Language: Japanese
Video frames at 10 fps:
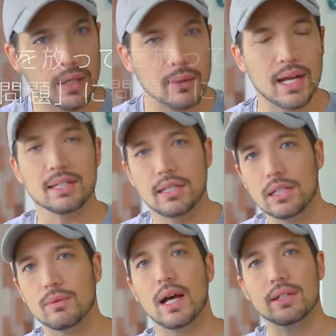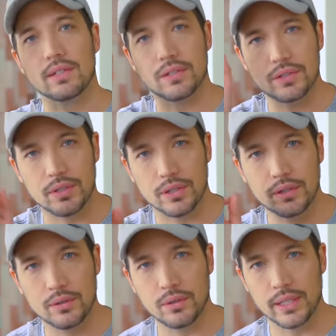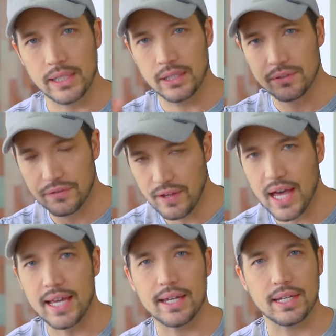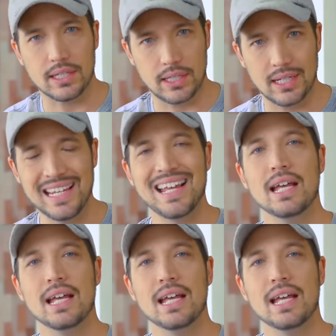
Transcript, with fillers: れは実はすっごい深い話。